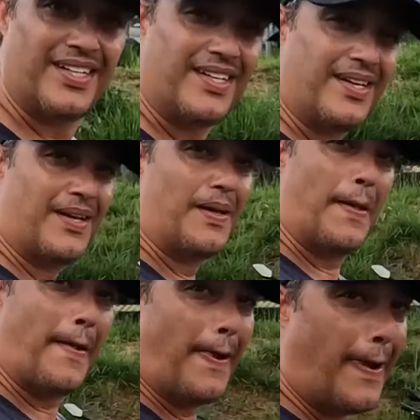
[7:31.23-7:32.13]
eu acho que
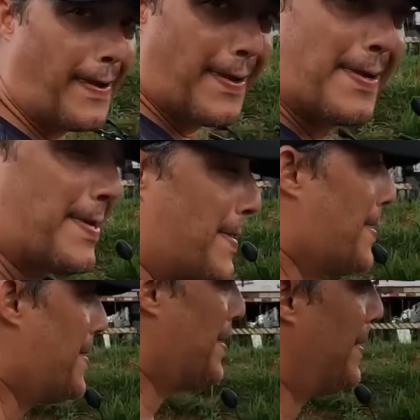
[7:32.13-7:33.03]
essas assim de,
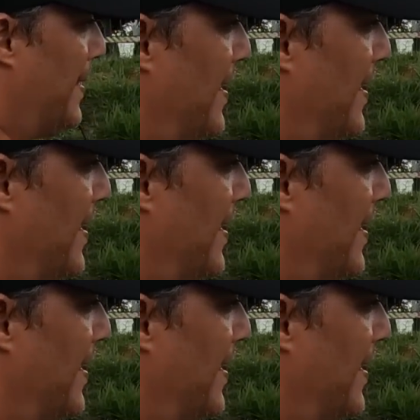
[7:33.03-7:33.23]
de trabalho,